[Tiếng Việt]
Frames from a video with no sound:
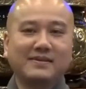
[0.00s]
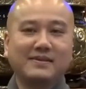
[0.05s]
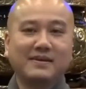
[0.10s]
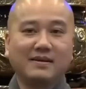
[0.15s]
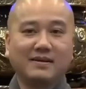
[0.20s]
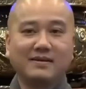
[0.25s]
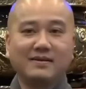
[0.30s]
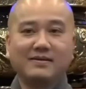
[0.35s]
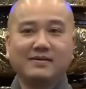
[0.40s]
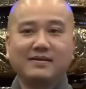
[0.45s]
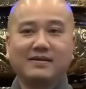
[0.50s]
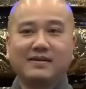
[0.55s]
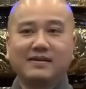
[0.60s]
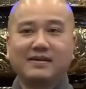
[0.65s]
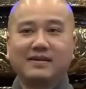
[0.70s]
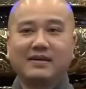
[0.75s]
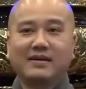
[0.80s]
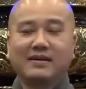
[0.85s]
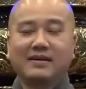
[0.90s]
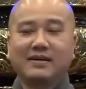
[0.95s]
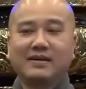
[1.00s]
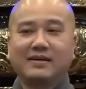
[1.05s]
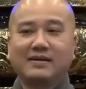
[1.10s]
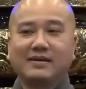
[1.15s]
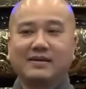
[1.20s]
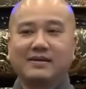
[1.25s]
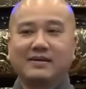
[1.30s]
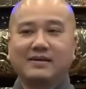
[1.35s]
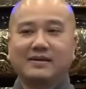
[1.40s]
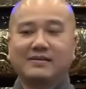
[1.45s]
Đó,
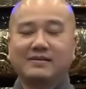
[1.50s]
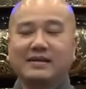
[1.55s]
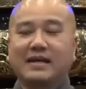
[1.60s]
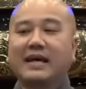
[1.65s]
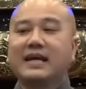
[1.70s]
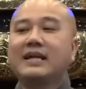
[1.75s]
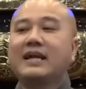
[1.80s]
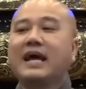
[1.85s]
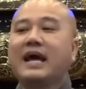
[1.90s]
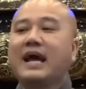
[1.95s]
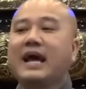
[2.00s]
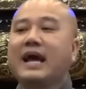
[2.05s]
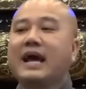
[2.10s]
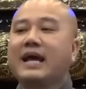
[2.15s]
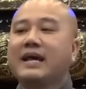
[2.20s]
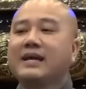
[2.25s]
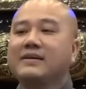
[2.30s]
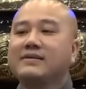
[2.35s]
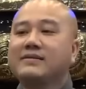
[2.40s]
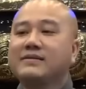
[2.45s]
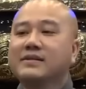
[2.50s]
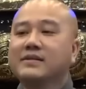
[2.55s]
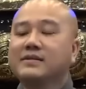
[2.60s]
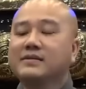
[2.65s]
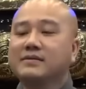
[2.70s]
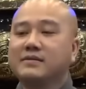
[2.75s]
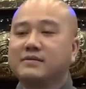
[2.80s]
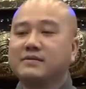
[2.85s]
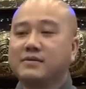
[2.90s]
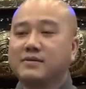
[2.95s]
nghĩa là hai
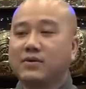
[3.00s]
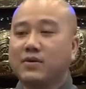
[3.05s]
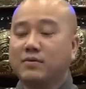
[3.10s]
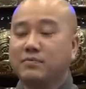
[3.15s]
người,